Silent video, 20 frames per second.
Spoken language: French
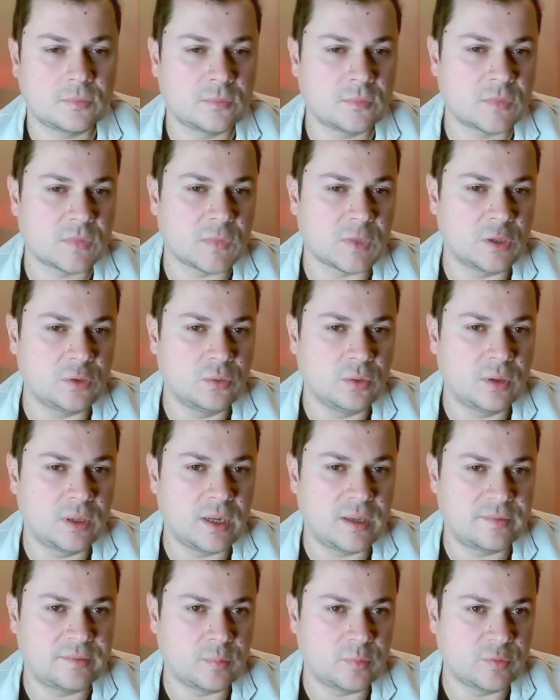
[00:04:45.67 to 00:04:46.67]
Donc
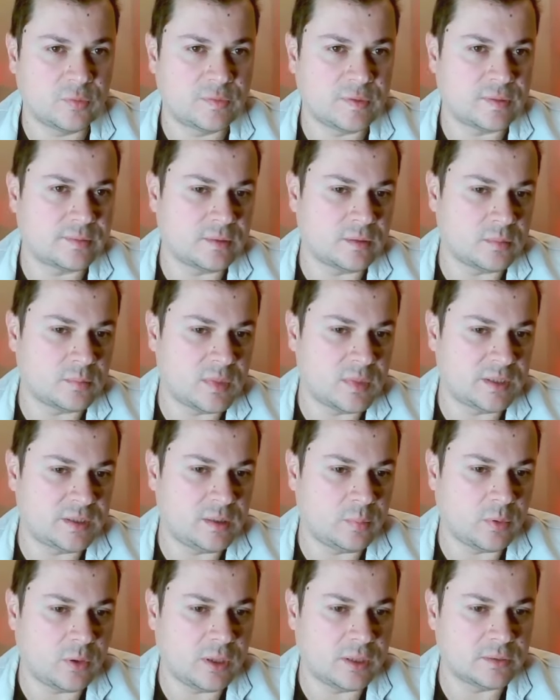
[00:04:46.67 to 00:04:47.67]
là, c'est pour ça, c'est normal qu'il
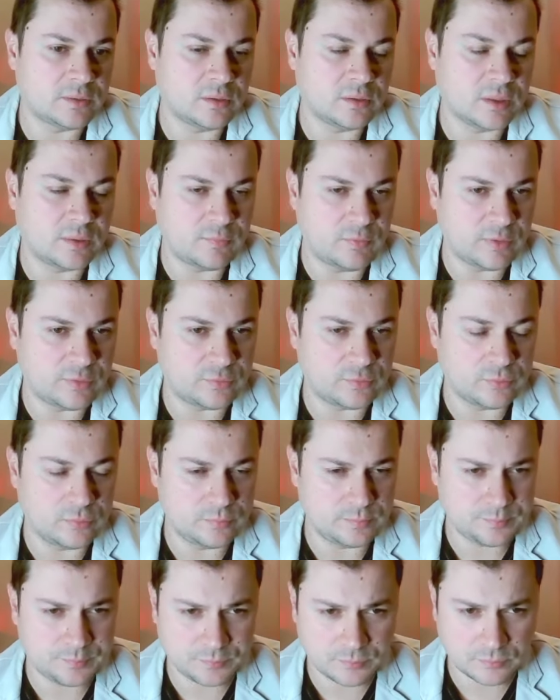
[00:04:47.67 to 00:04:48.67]
prend un temps de
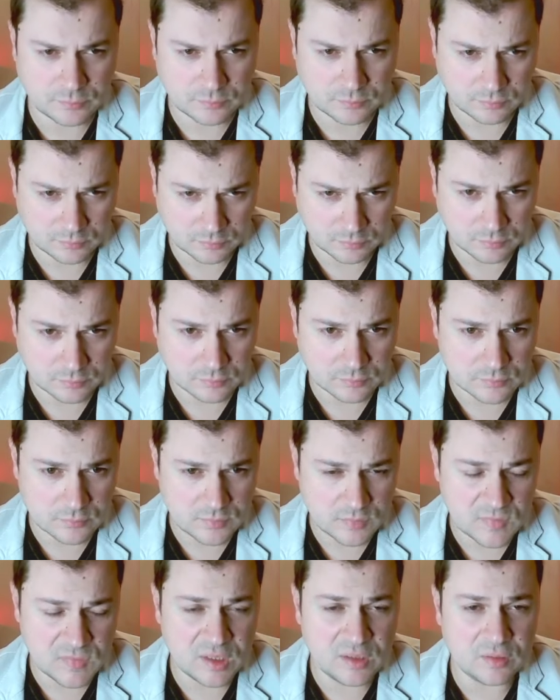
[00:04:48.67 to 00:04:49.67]
réflexion.
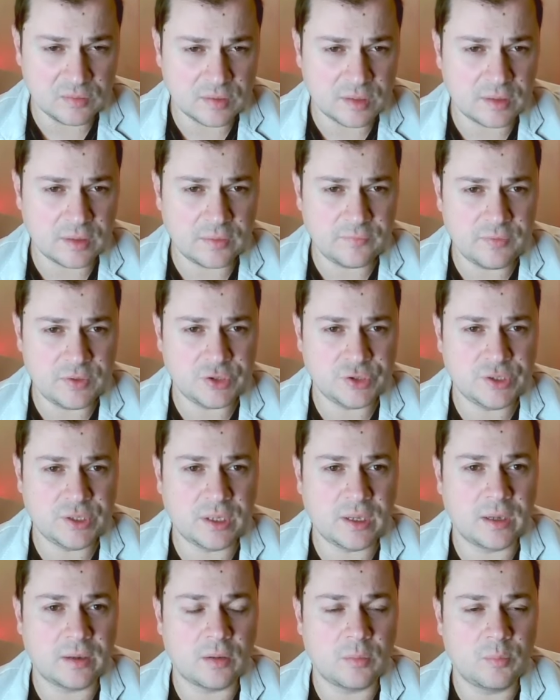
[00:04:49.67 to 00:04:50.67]
Il est en train de réfléchir
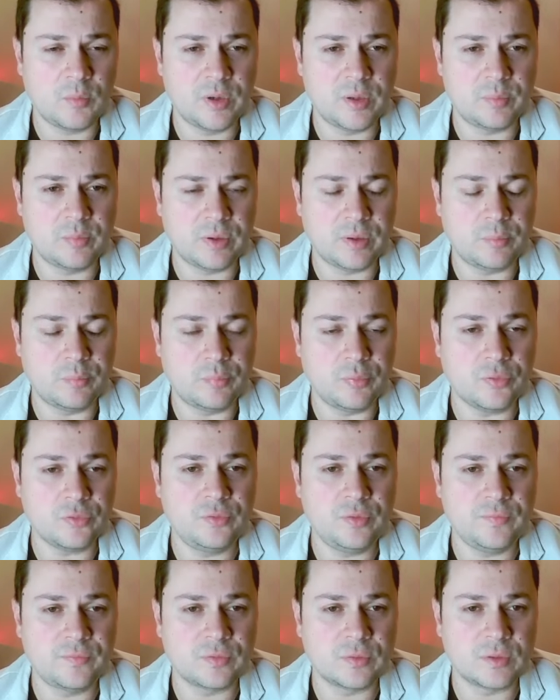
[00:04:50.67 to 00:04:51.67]
à comment il pourrait
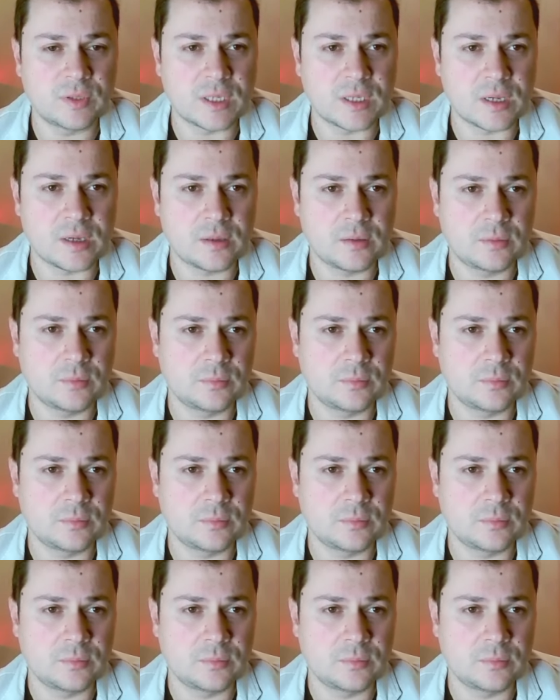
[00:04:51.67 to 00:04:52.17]
poursuivre son attaque.